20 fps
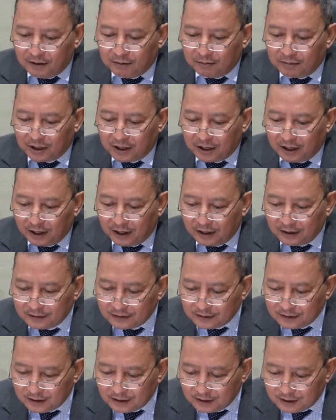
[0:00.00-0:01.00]
Maka
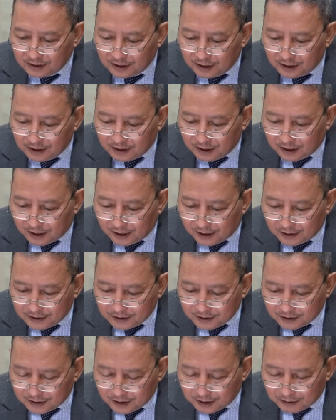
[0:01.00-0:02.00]
ini ada
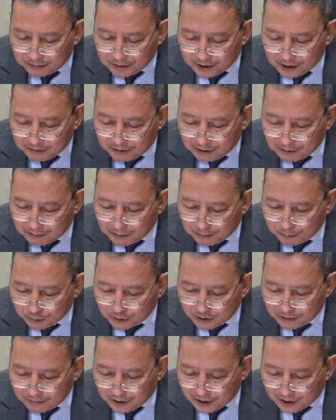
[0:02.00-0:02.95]
hadis Nabi riwayat Imam Muslim